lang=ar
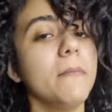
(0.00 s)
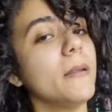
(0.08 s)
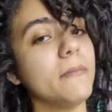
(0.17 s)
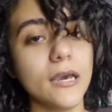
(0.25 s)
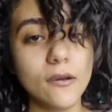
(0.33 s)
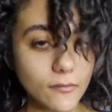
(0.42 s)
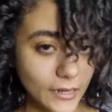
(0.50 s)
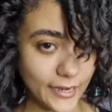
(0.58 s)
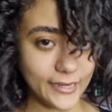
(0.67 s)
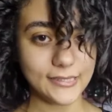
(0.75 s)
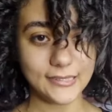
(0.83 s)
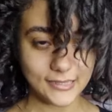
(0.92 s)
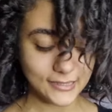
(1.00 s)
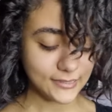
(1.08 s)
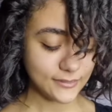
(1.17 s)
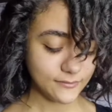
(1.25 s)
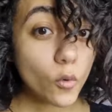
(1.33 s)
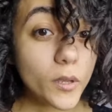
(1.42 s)
بلا بلا والحاجات دي
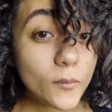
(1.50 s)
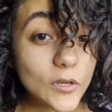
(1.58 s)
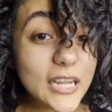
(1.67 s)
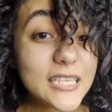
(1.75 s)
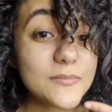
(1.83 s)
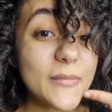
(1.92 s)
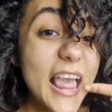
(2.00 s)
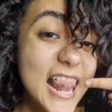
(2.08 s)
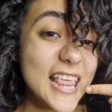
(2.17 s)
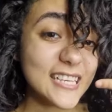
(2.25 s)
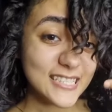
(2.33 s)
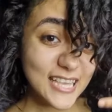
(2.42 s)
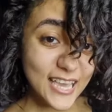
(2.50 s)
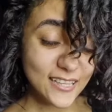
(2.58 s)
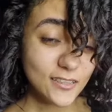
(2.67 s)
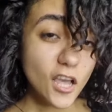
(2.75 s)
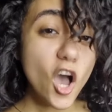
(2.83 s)
وبالمناسبه اللسان